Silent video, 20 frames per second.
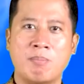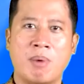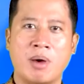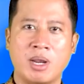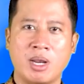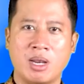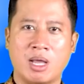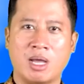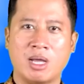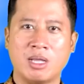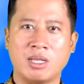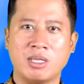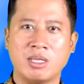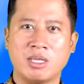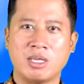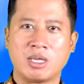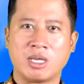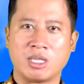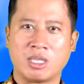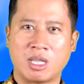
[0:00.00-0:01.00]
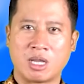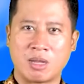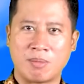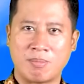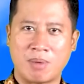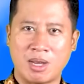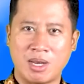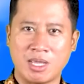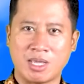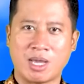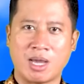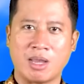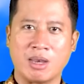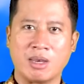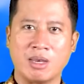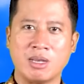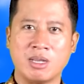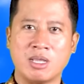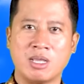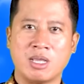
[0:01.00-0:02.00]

Marilah kita kembalikan